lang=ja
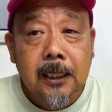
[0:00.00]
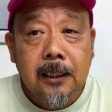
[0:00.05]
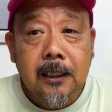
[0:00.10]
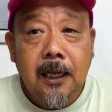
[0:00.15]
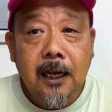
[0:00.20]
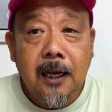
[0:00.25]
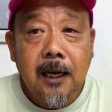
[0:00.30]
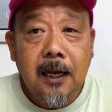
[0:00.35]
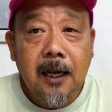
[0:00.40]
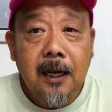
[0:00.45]

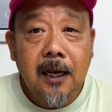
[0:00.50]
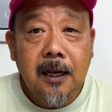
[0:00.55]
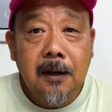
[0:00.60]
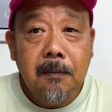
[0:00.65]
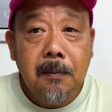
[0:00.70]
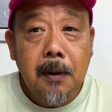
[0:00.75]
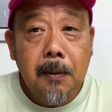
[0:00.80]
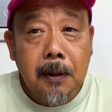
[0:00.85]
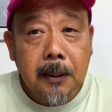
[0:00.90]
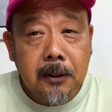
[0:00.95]
で、
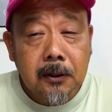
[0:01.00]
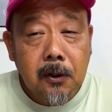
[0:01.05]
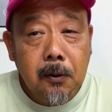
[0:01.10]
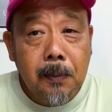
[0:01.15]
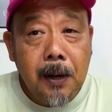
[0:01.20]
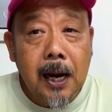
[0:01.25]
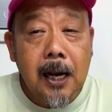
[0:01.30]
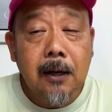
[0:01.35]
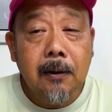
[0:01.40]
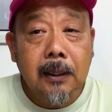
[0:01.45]
メバルの
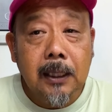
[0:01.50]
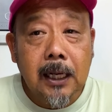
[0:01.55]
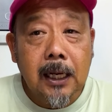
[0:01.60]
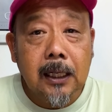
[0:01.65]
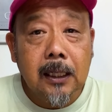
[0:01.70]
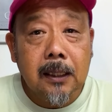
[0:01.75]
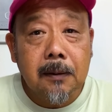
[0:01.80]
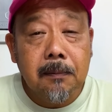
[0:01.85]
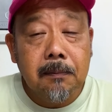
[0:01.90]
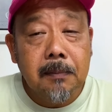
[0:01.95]
場合はね、
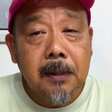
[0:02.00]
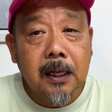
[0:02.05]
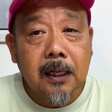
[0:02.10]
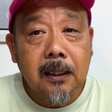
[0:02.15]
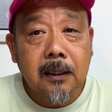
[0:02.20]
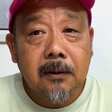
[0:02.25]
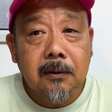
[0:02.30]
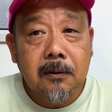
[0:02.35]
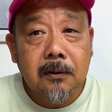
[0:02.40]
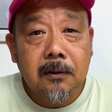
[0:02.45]
あの、